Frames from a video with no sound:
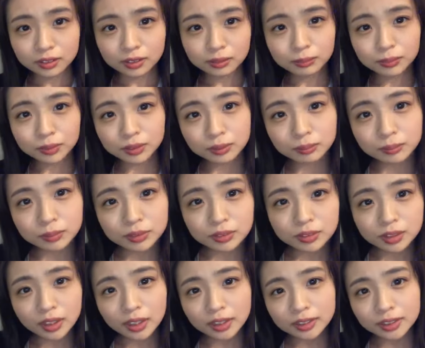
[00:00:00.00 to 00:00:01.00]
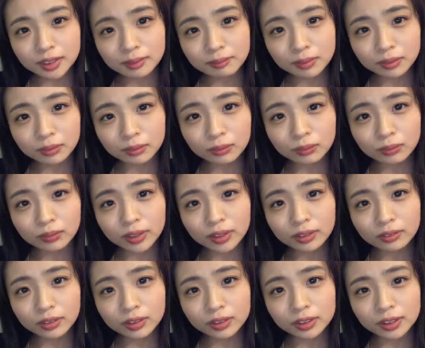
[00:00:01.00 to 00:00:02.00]
つむつむ東山公
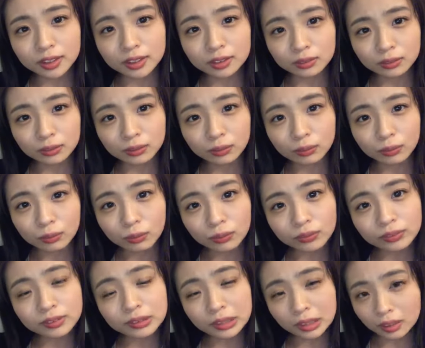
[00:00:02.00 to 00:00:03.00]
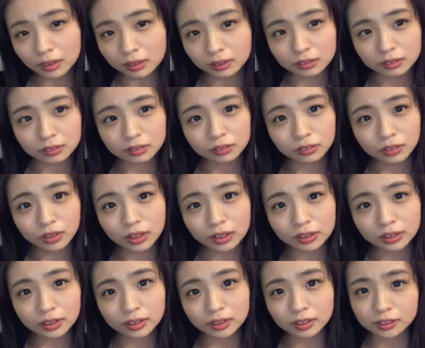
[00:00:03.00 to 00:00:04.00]
園のあたりと堀田の
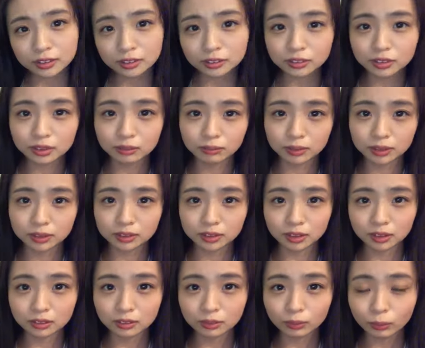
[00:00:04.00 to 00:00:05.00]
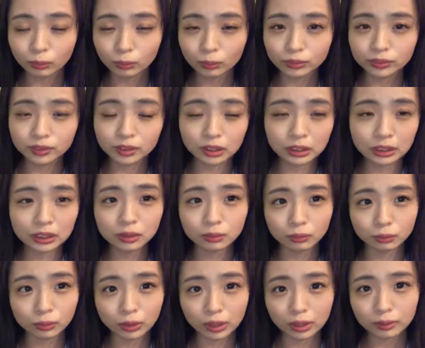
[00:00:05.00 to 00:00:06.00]
あたりに住んでました堀田でいい
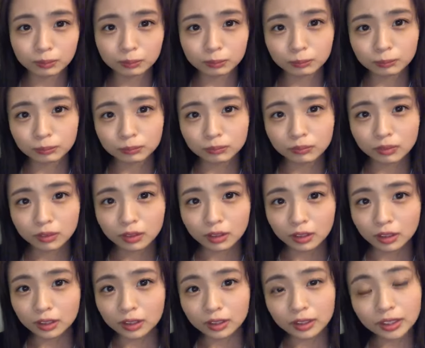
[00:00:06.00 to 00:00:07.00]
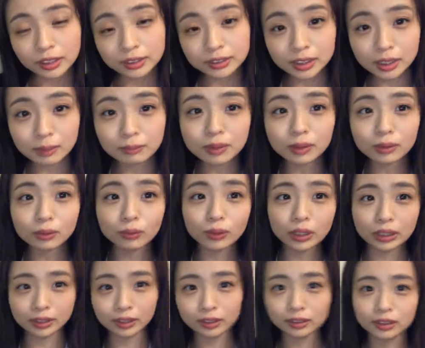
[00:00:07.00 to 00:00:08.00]
のこれ東山公
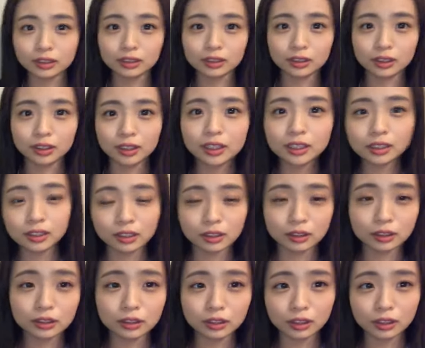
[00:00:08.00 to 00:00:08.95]
園のあたりかいいねいい